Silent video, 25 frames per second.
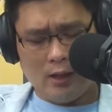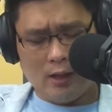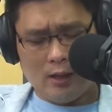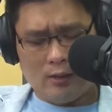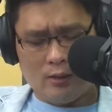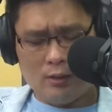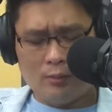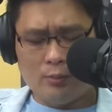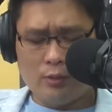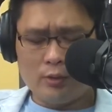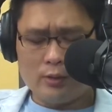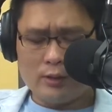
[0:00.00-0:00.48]

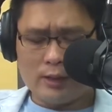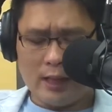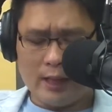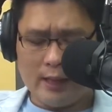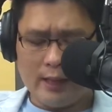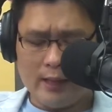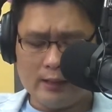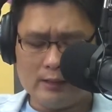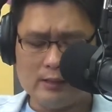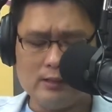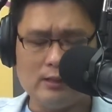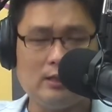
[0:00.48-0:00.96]
都无差
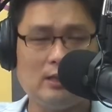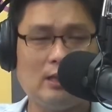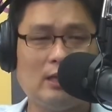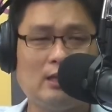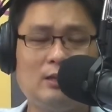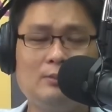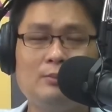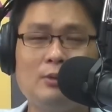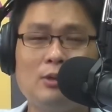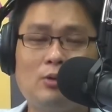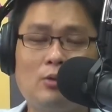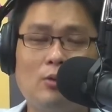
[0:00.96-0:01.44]
遐济啊！你
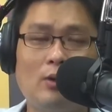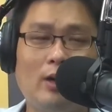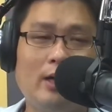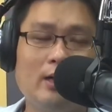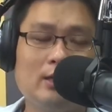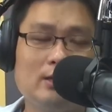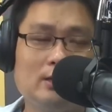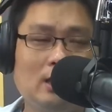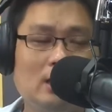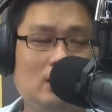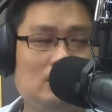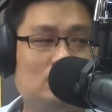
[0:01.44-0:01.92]
无看迄个
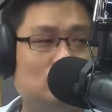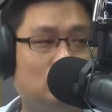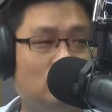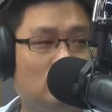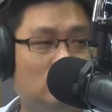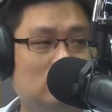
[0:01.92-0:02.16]
地准